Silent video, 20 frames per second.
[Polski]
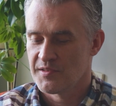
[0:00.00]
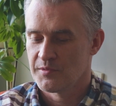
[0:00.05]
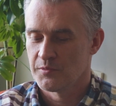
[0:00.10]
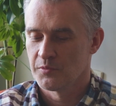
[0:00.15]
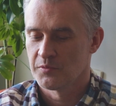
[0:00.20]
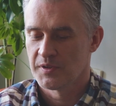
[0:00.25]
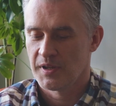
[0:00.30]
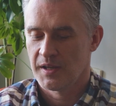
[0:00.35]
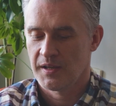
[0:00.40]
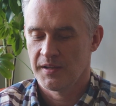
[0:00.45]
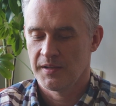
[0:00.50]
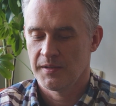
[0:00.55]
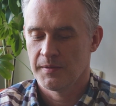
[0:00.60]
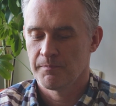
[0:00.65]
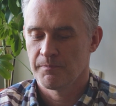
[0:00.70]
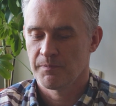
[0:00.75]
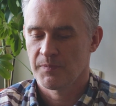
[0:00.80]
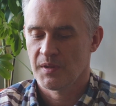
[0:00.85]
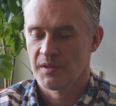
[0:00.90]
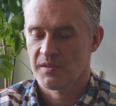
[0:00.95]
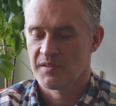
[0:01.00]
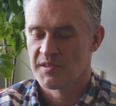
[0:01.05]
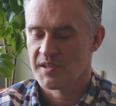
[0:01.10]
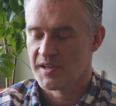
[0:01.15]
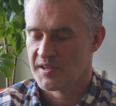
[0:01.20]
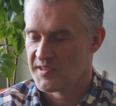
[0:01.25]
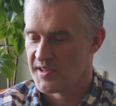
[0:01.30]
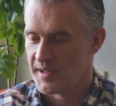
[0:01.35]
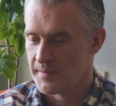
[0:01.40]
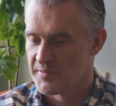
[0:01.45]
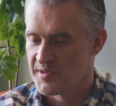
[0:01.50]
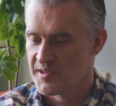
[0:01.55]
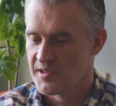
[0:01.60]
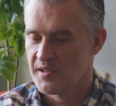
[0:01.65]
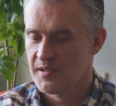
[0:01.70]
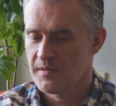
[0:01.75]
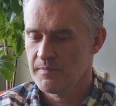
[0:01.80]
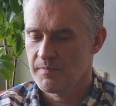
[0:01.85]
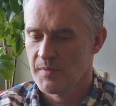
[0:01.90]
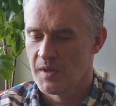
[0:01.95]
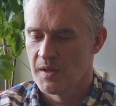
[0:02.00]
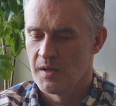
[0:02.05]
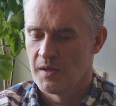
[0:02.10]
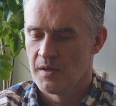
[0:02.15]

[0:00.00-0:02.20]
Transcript: tutaj mm, z recepcji,